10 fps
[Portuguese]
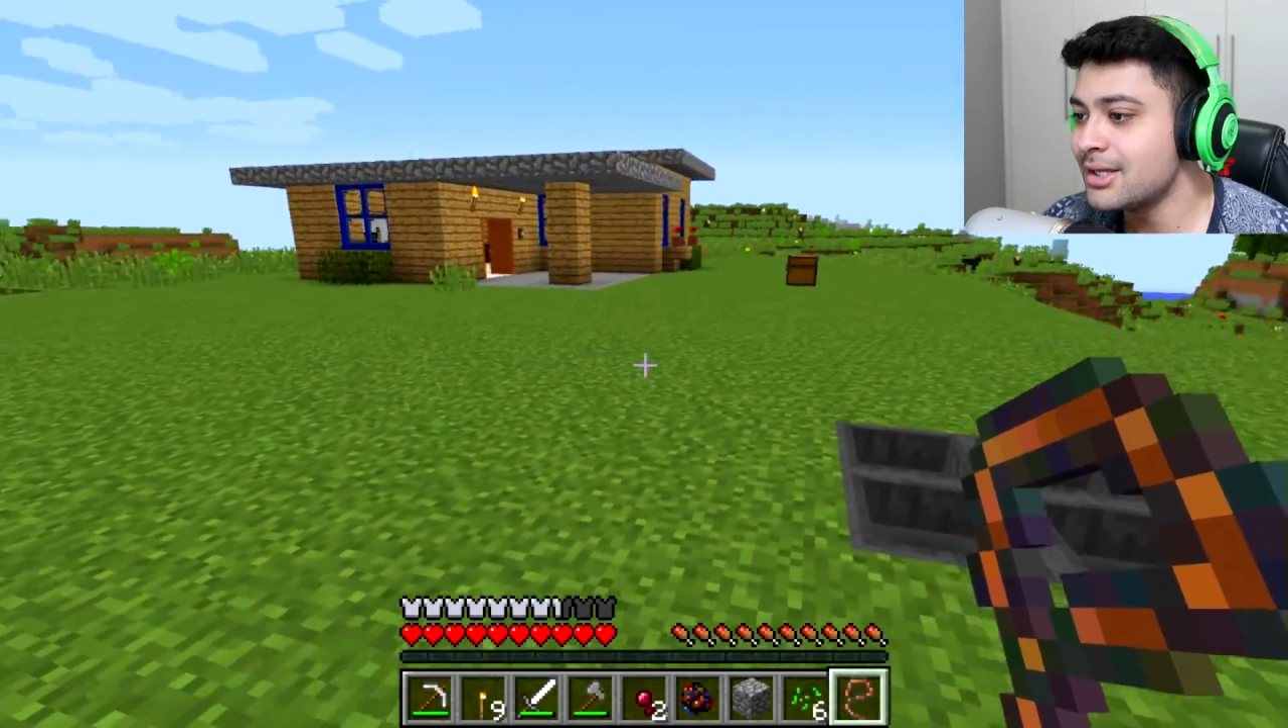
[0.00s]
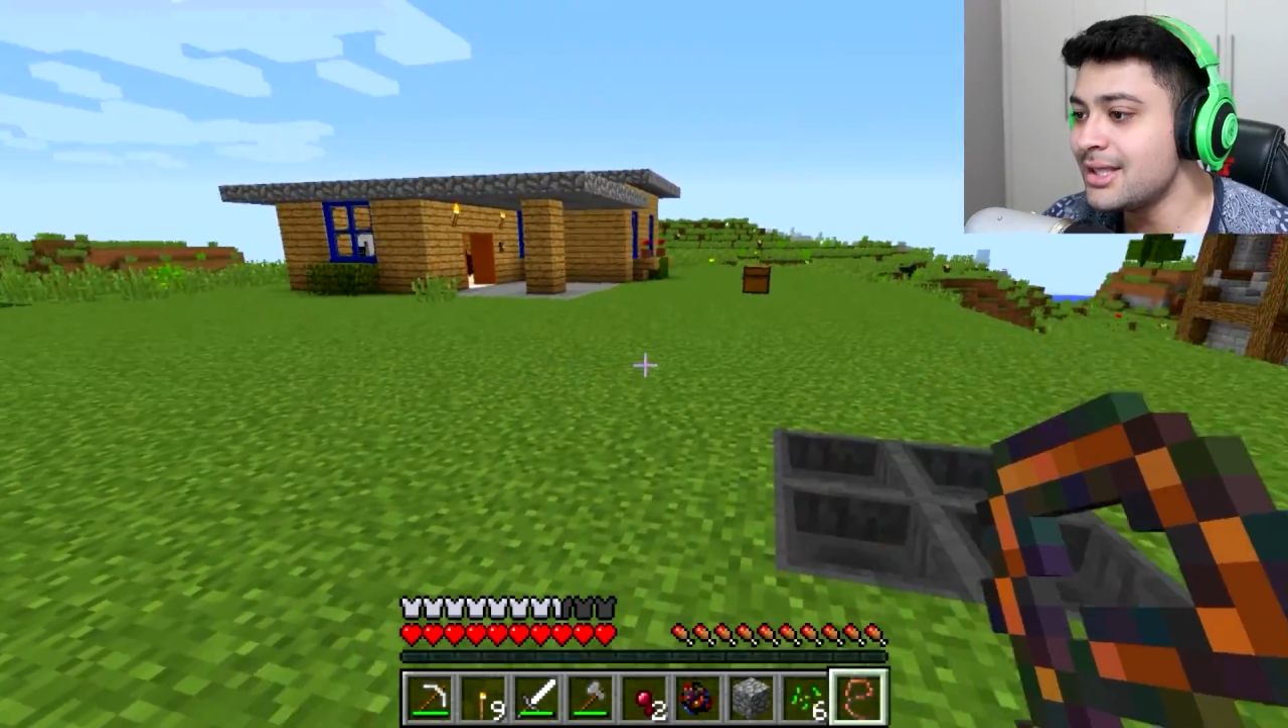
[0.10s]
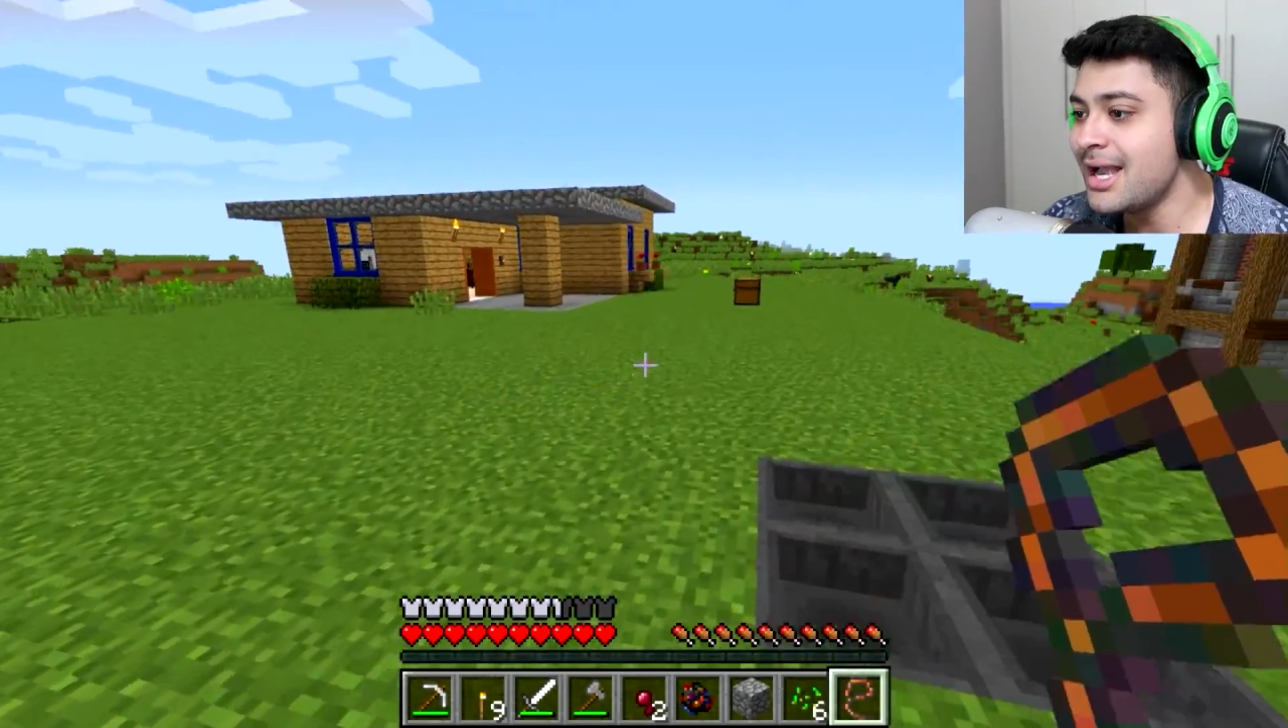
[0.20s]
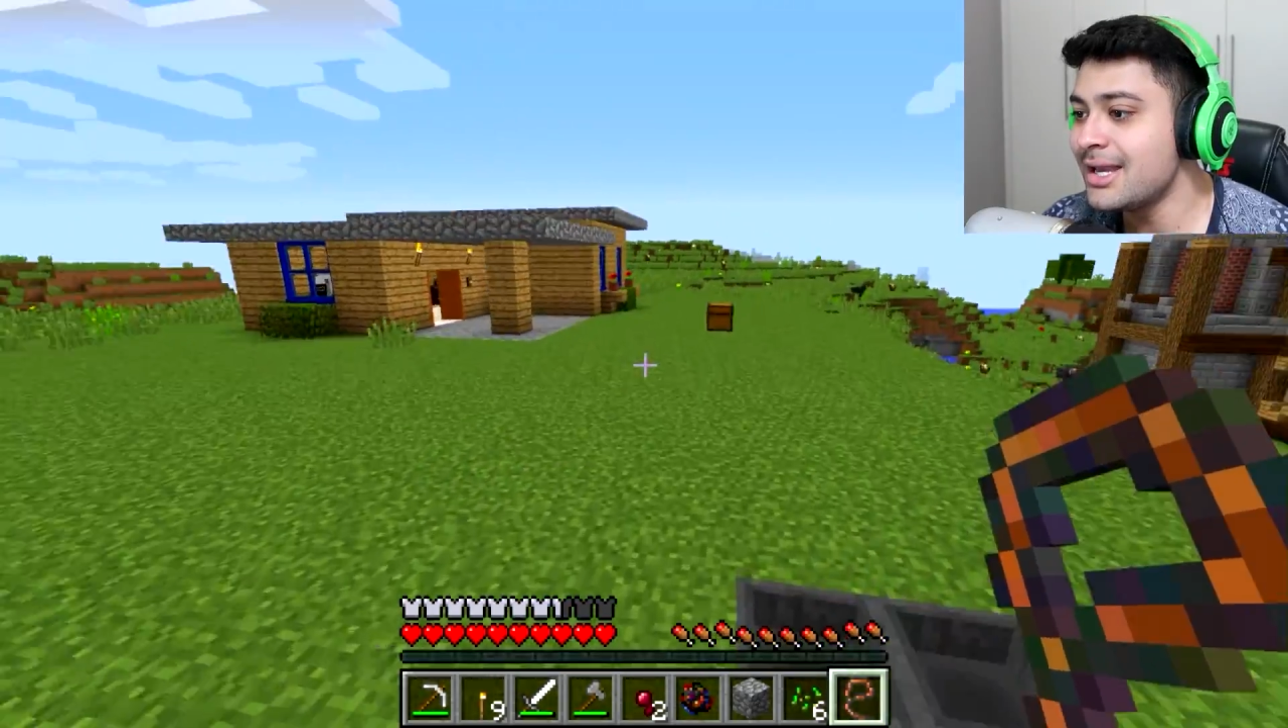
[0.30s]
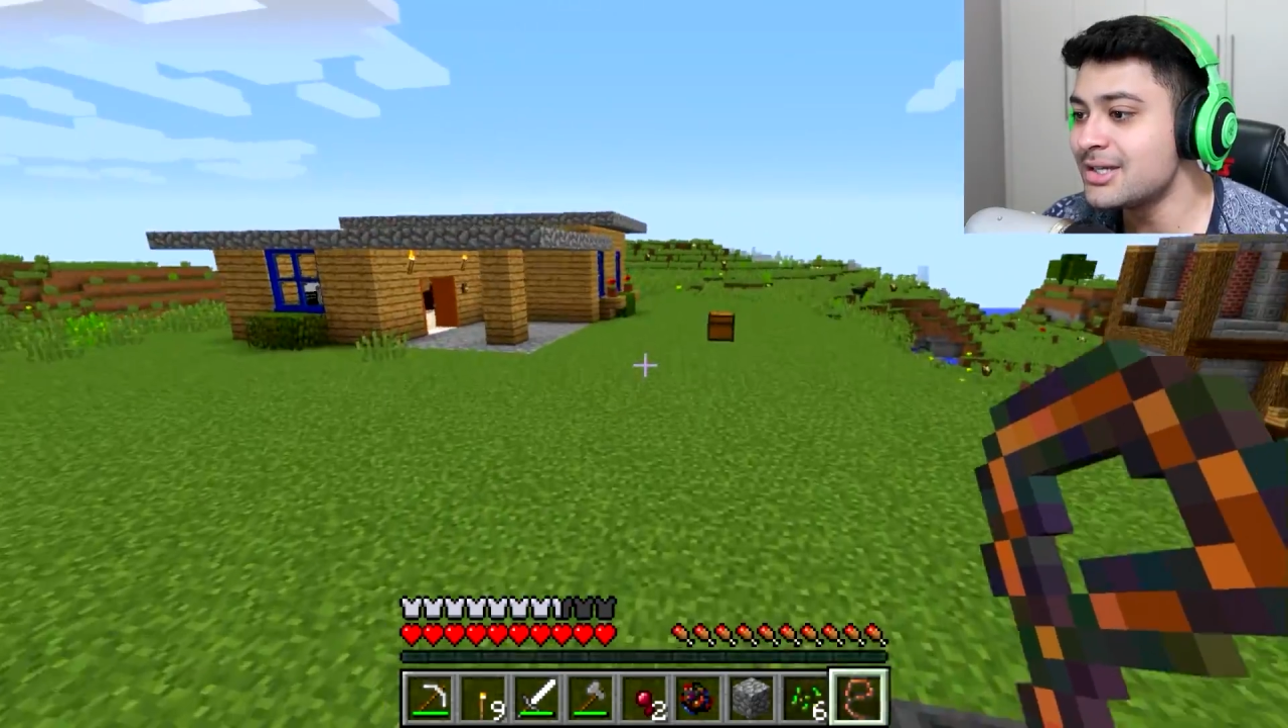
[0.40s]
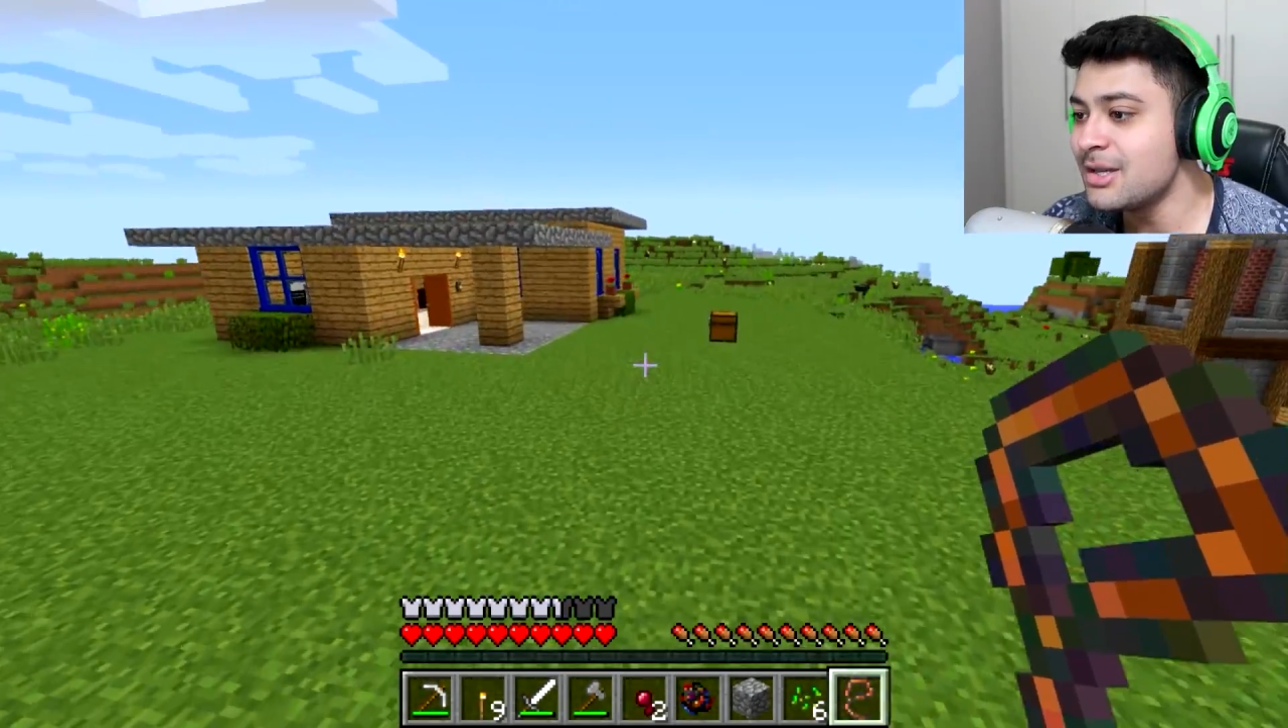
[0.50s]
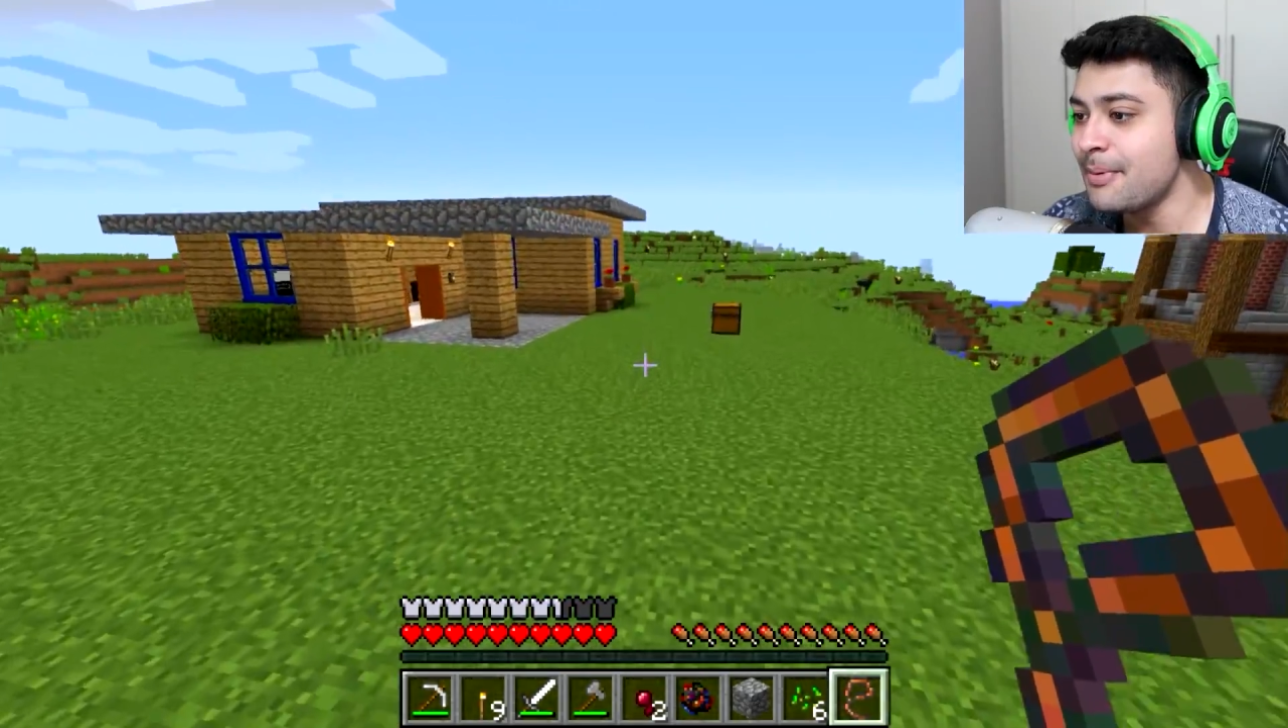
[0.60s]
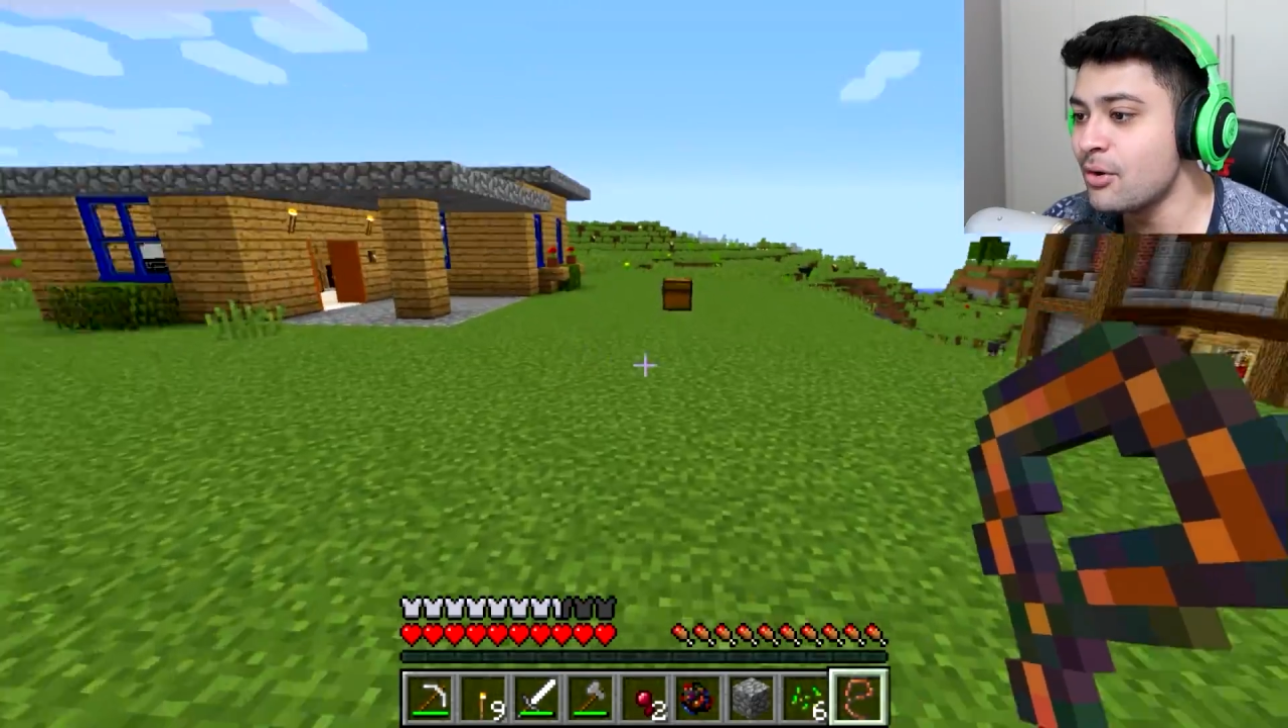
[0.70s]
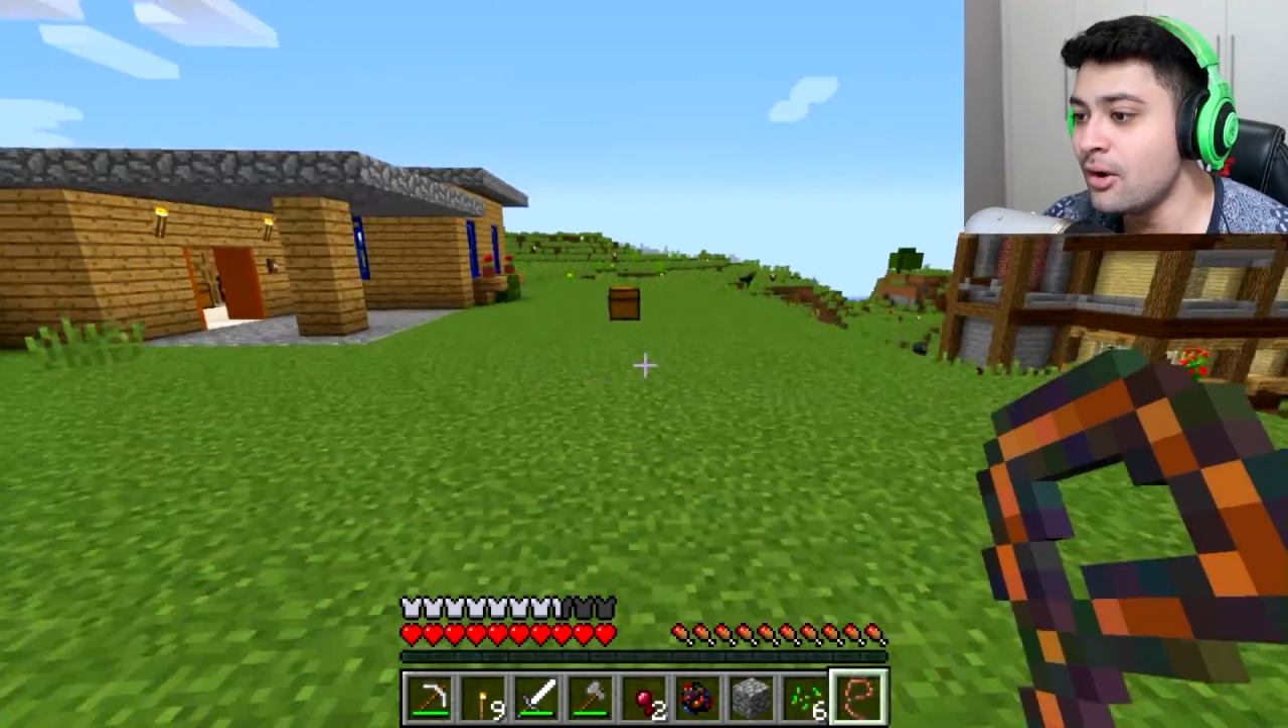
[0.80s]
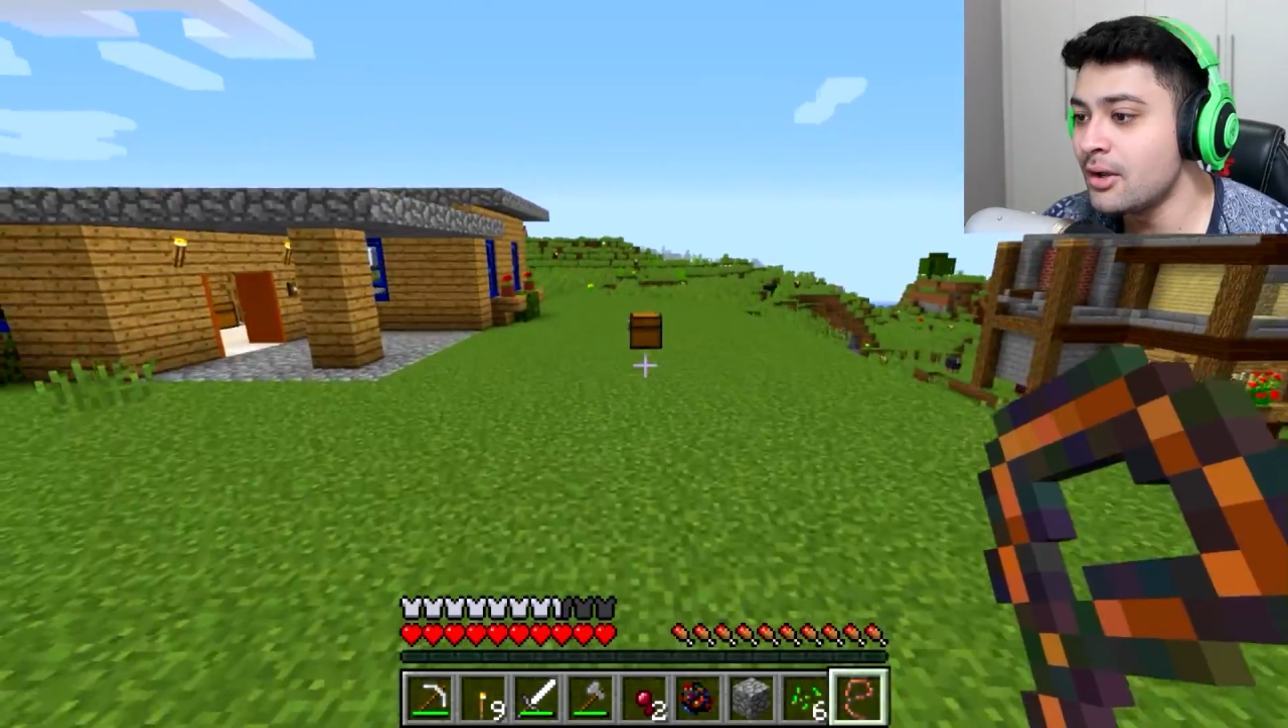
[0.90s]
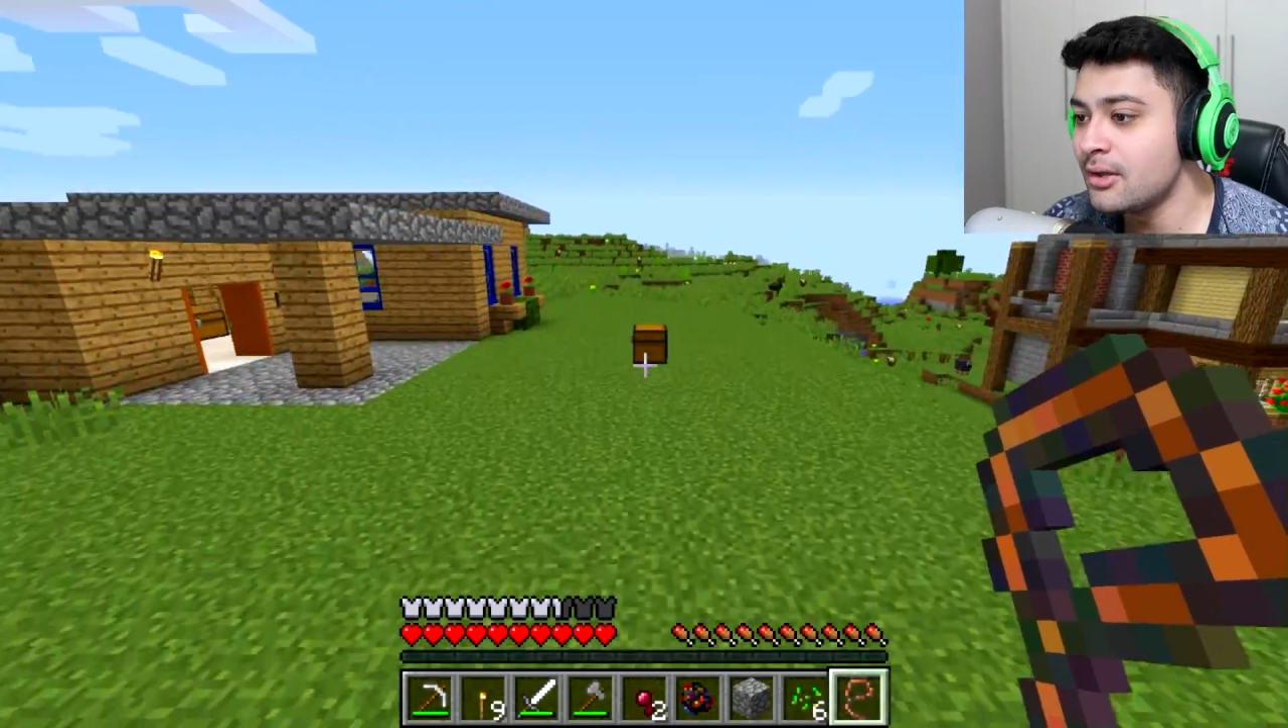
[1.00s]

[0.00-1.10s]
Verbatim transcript: Cadê galinha? Já pegou?